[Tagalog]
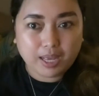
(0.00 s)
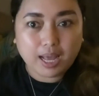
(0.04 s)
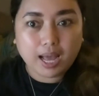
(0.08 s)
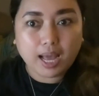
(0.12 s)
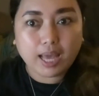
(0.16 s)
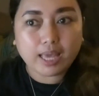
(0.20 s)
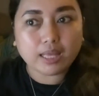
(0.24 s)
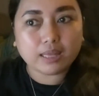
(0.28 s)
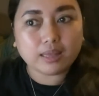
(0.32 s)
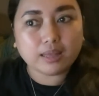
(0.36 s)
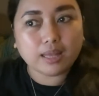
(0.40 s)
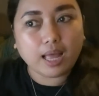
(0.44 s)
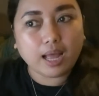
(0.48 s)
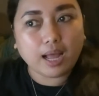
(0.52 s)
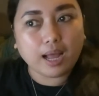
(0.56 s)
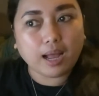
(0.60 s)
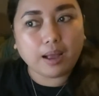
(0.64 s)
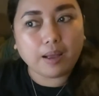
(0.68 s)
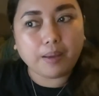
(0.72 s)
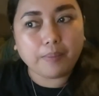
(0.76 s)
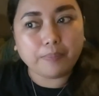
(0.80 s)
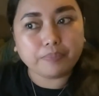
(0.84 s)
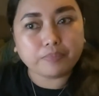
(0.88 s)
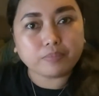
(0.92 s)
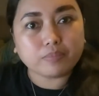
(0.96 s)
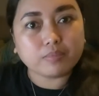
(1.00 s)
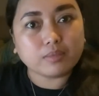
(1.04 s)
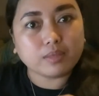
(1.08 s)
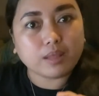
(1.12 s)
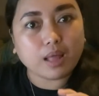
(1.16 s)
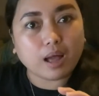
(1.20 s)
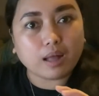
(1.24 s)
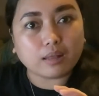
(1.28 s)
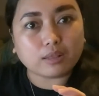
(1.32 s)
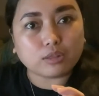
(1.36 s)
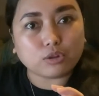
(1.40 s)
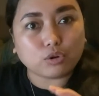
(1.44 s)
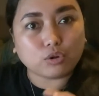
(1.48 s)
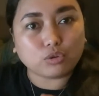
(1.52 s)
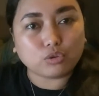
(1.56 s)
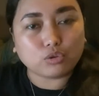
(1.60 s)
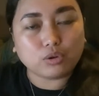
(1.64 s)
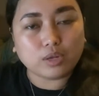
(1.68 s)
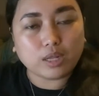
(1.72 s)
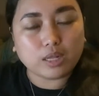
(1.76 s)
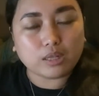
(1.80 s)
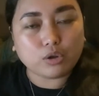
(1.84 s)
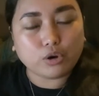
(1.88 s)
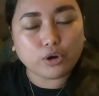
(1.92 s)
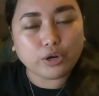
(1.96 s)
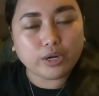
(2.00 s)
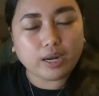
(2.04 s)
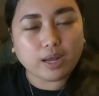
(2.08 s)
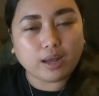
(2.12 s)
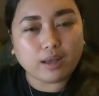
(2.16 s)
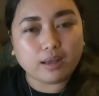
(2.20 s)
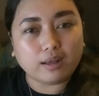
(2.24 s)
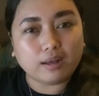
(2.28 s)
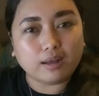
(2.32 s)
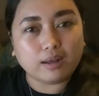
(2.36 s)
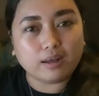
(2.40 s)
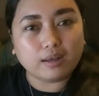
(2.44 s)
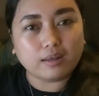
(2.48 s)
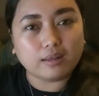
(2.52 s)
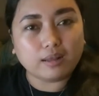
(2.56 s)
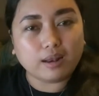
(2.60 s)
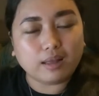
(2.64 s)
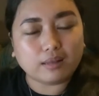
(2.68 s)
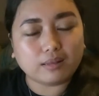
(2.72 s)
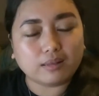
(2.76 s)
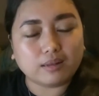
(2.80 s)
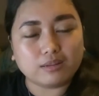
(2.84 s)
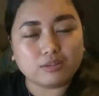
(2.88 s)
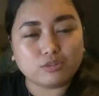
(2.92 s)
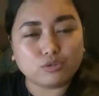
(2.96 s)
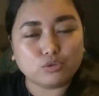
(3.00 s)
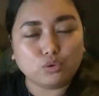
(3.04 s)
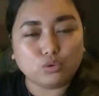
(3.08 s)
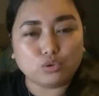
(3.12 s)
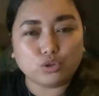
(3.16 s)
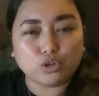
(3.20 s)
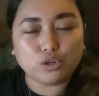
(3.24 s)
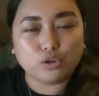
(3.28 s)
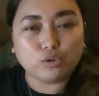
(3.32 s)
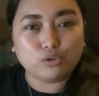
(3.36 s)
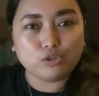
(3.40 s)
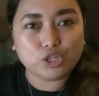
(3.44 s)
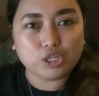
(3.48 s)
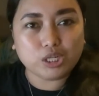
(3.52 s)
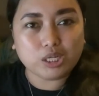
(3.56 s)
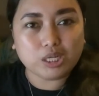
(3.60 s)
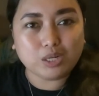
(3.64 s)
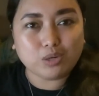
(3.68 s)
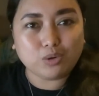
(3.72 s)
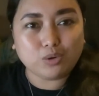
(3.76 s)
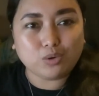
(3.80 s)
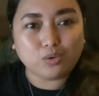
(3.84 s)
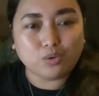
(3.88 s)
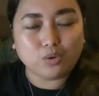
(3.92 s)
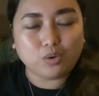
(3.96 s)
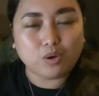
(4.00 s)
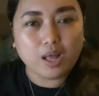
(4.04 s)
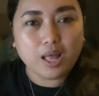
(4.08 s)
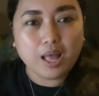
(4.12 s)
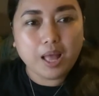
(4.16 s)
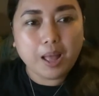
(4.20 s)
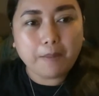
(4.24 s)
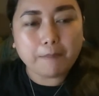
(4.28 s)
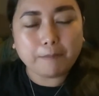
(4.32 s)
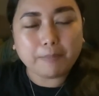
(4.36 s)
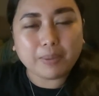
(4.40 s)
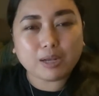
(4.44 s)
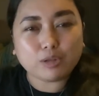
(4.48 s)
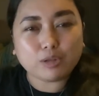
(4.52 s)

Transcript: Kahit na naka-trotonet or naka-electric scooter yung shiri ko, pag